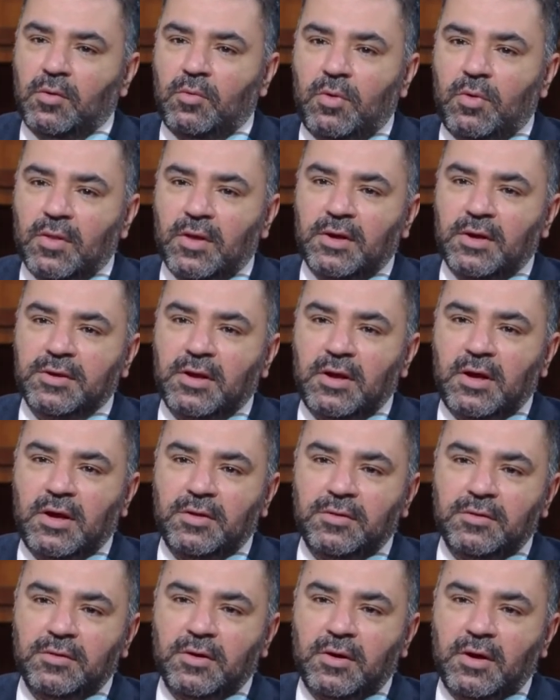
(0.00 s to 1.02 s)
وضعت
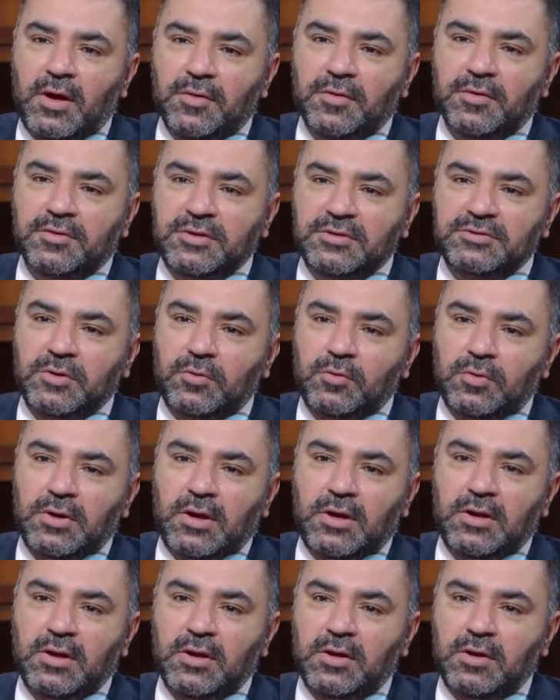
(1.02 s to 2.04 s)
الان حظر تجول
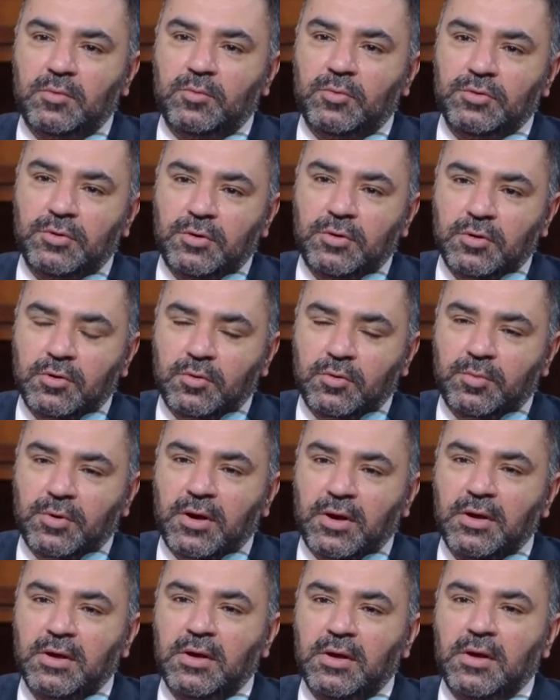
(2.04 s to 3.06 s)
على المدن
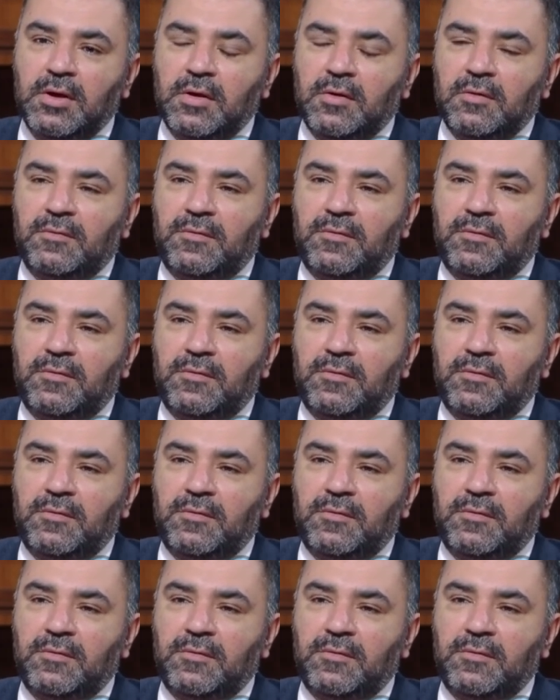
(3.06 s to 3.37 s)
الكبرى نعم.